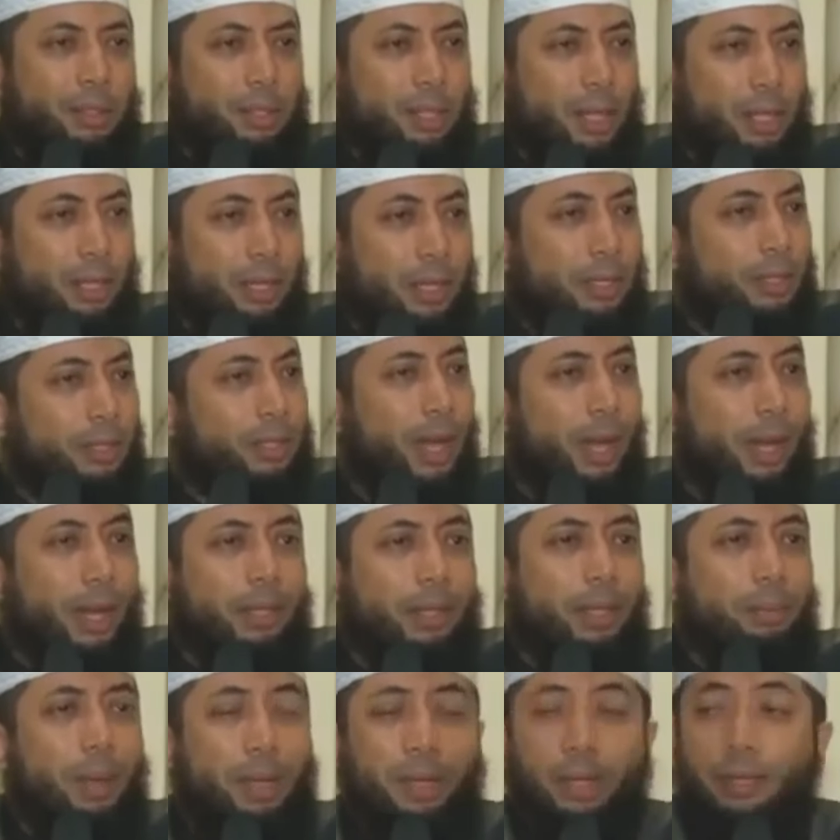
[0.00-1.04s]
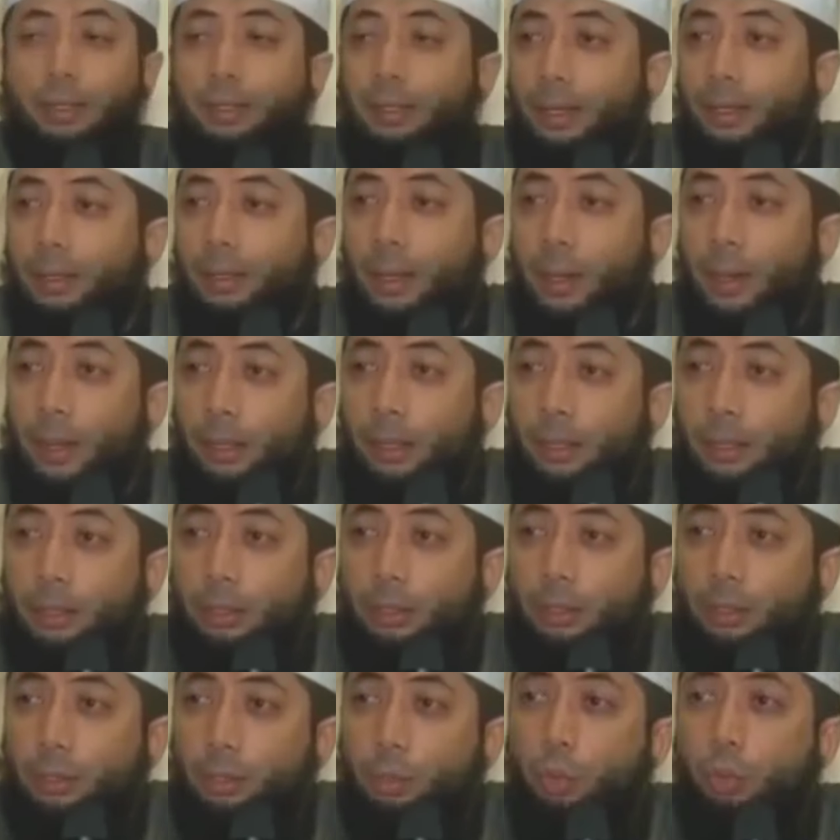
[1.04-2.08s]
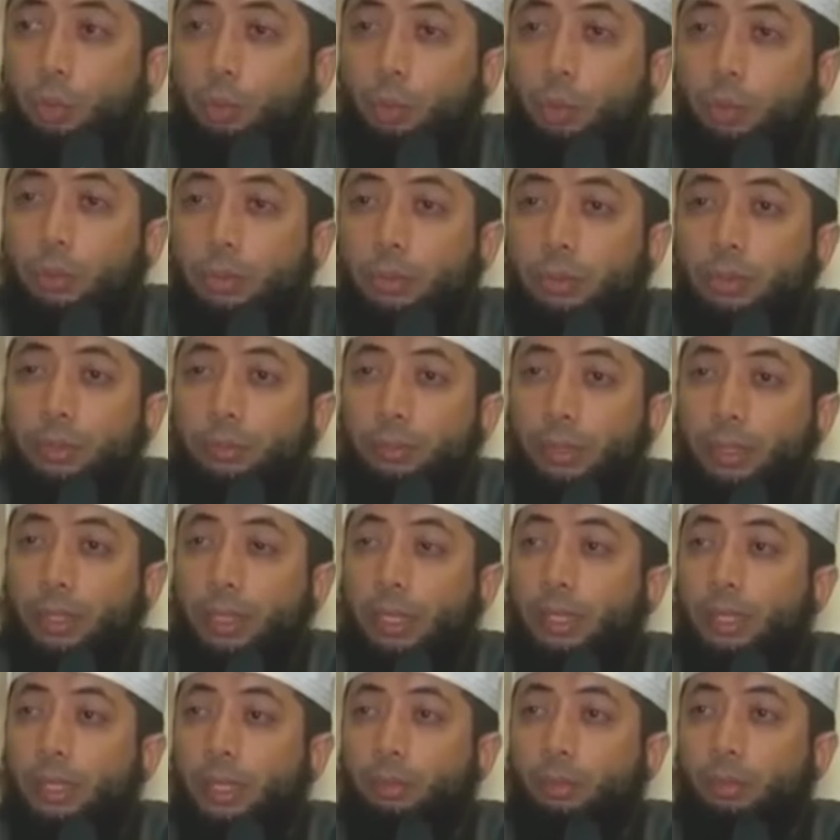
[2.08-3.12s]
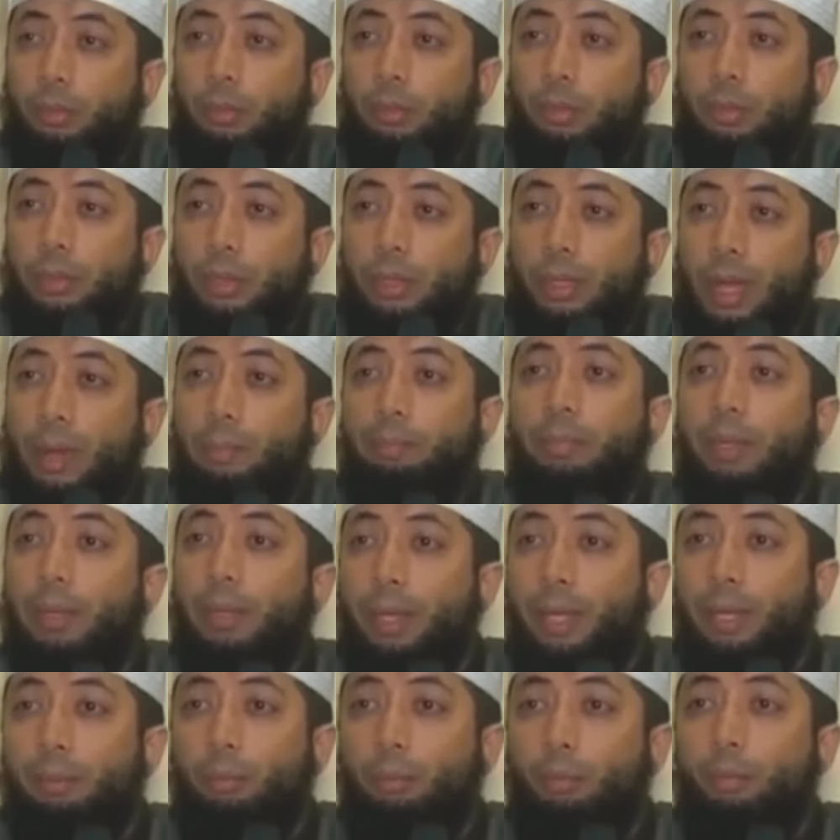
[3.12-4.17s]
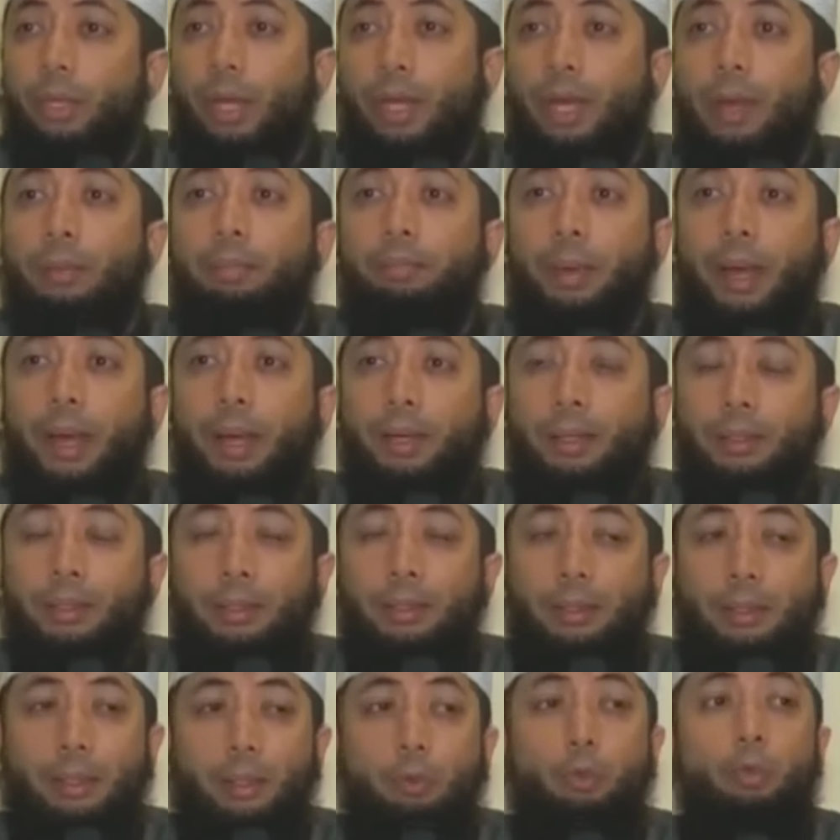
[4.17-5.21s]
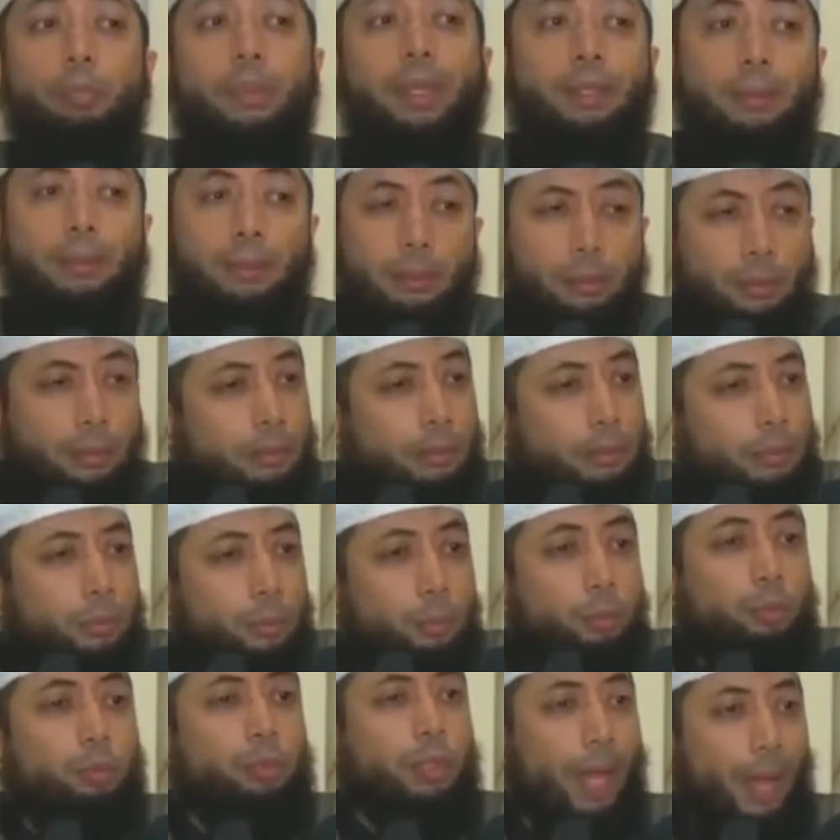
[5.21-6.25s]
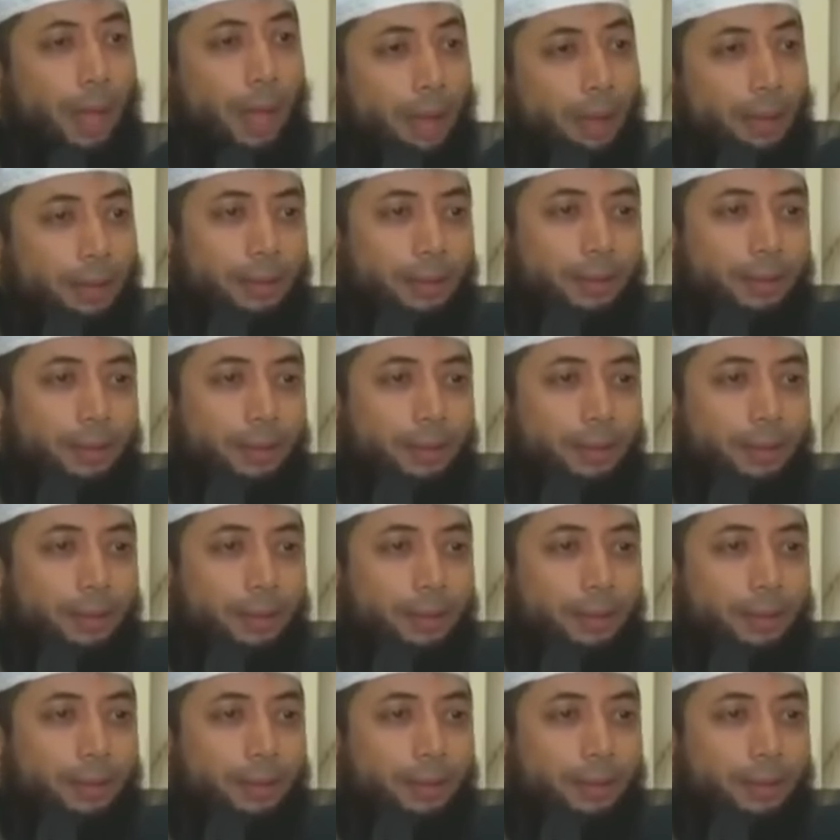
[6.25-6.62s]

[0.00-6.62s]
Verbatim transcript: Jadi jangan dibayangkan dukun penyihir itu ngambil ilmunya gampang, rumit, susah.